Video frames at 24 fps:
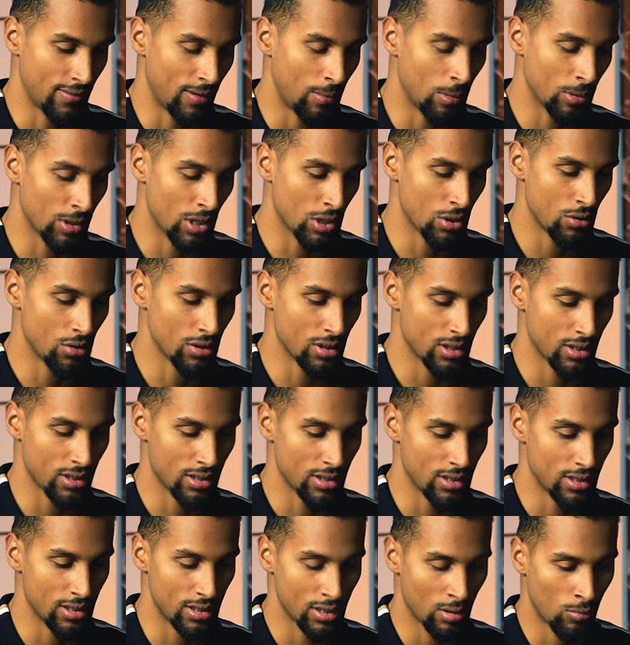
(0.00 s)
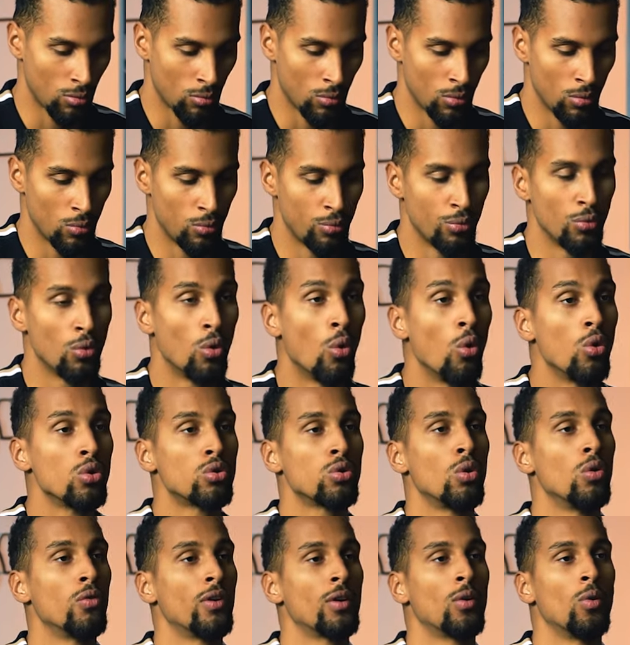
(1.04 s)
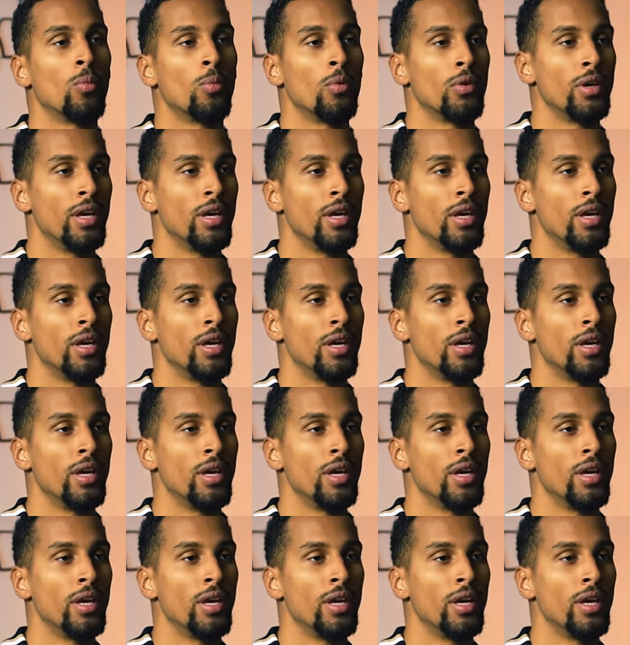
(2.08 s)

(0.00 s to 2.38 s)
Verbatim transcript: vraiment quelque chose, hein, c'est vraiment le plus gros trophée qu'on peut